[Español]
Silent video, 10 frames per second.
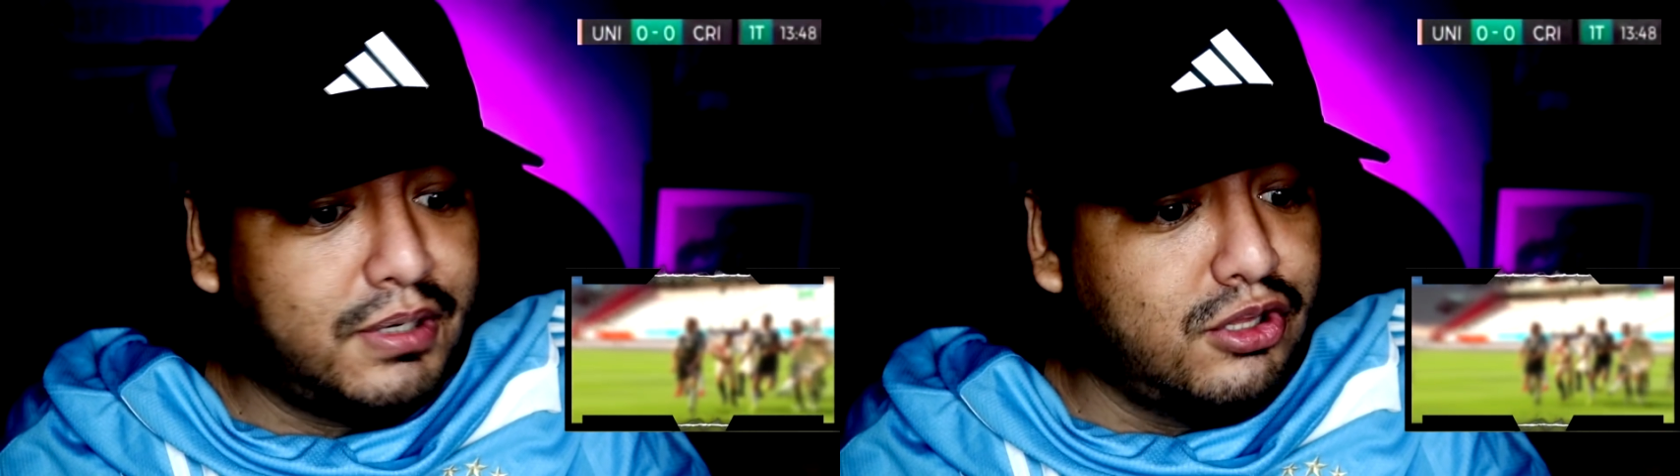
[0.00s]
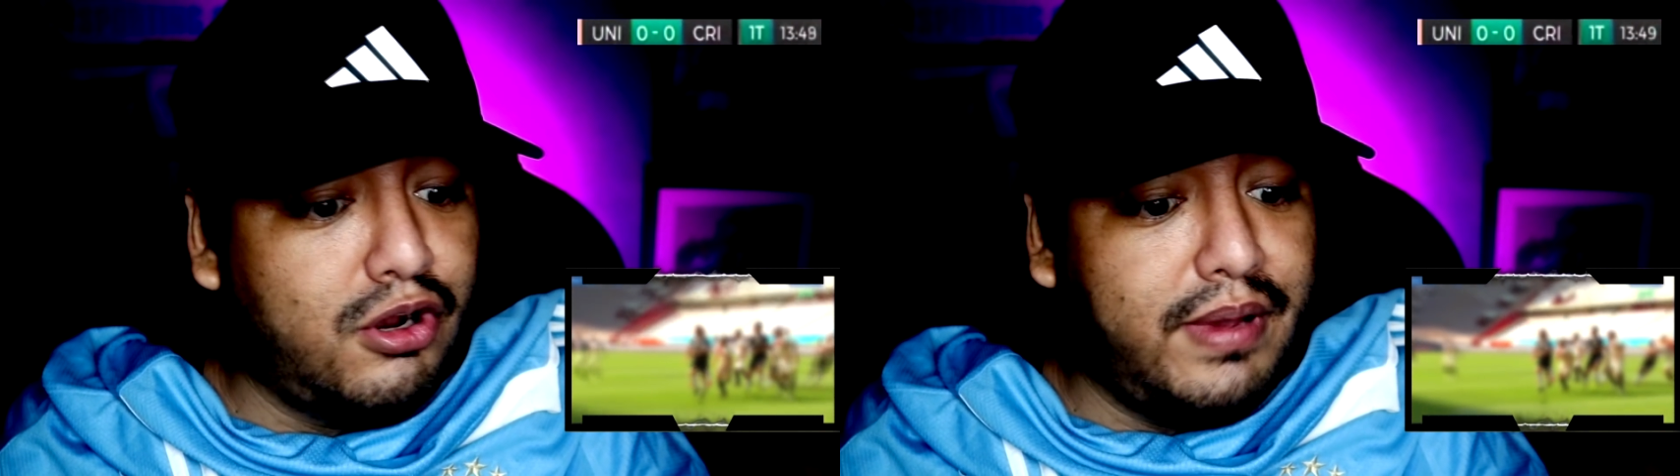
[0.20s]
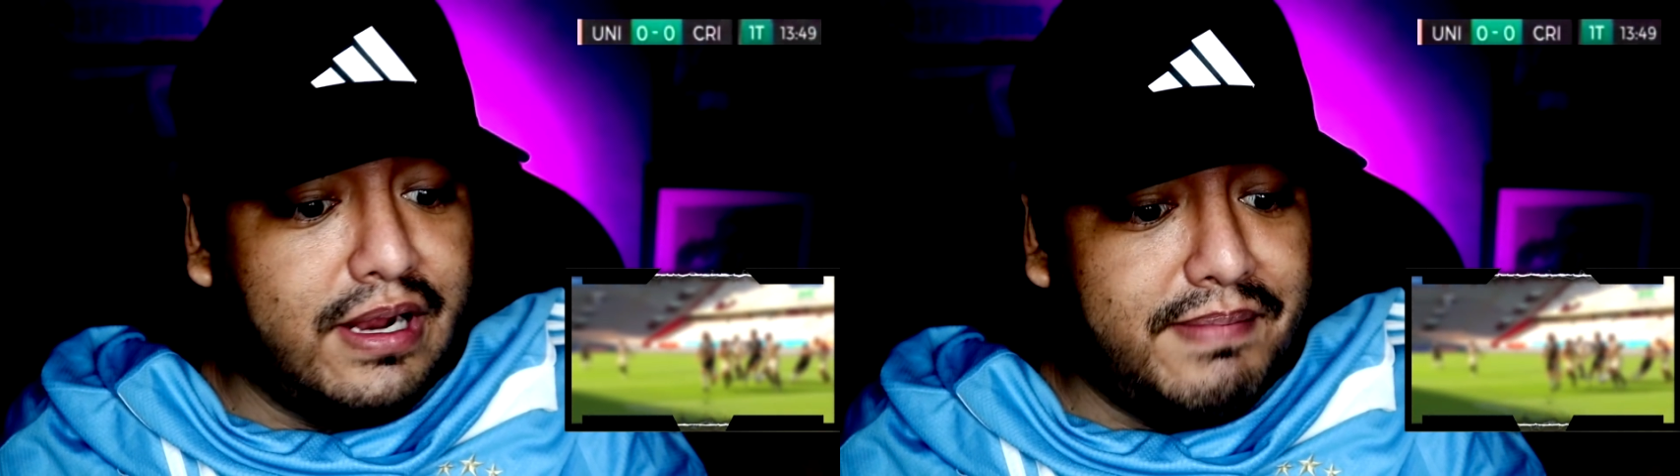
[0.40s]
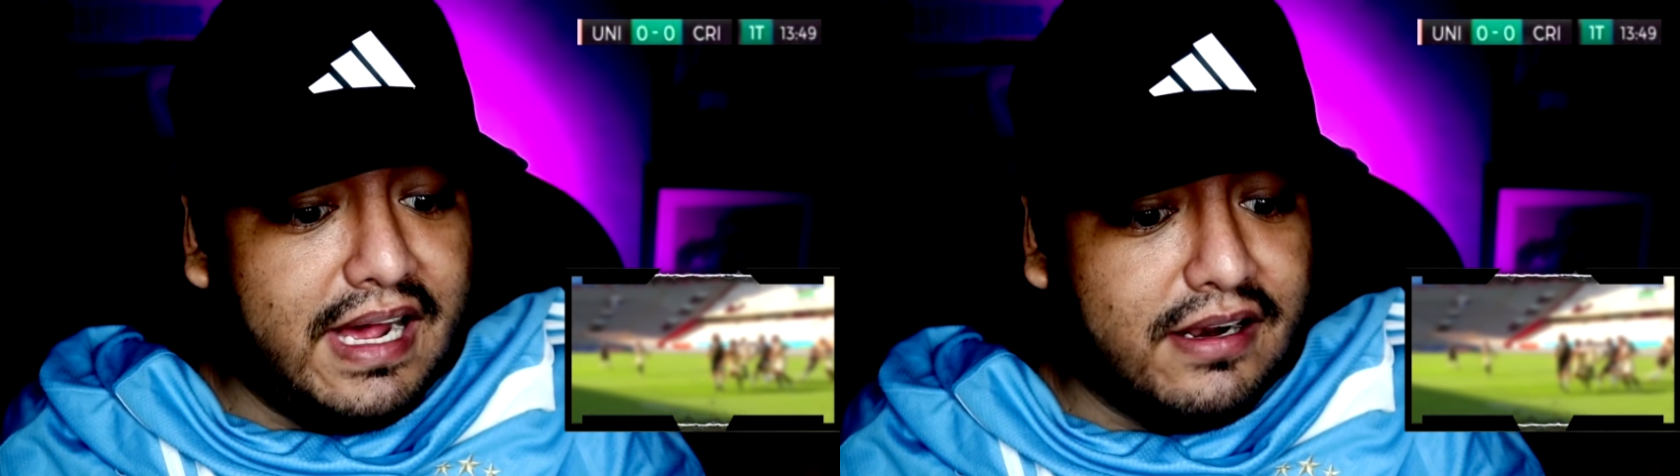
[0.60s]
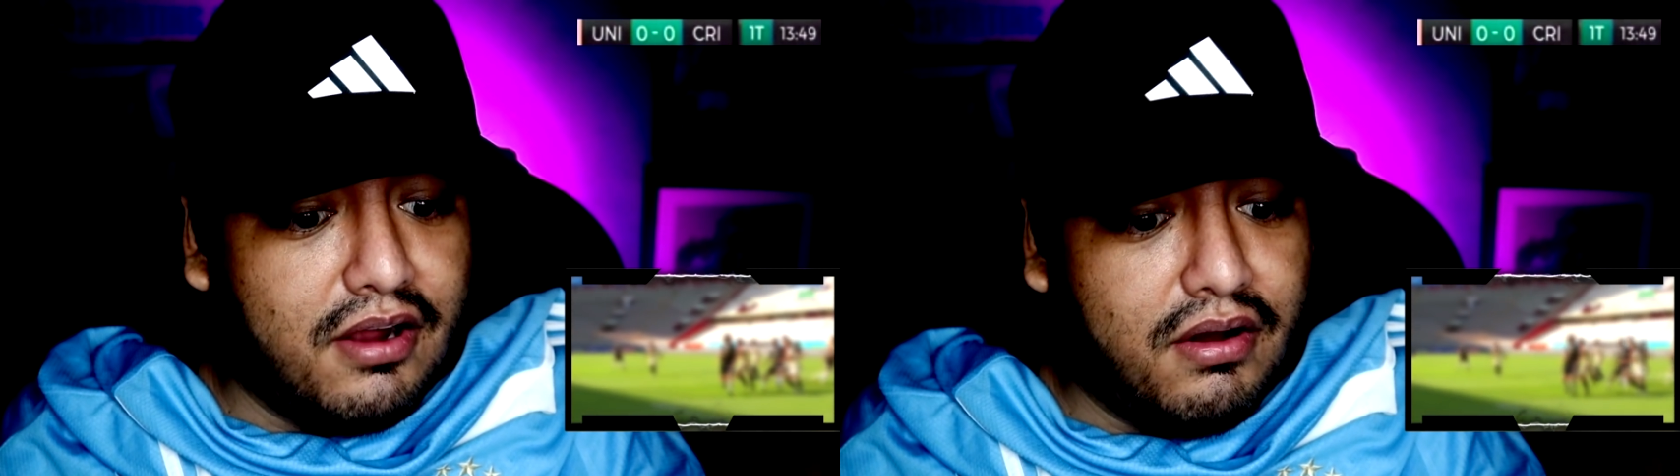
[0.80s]
no lo vean a
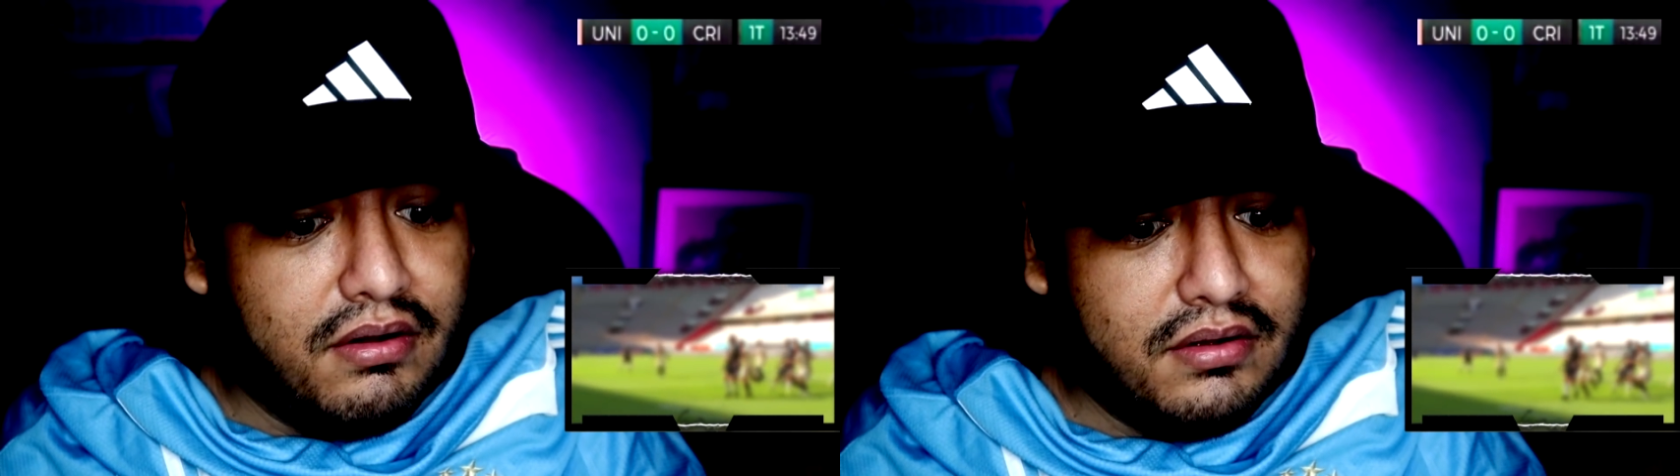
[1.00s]
Merlo.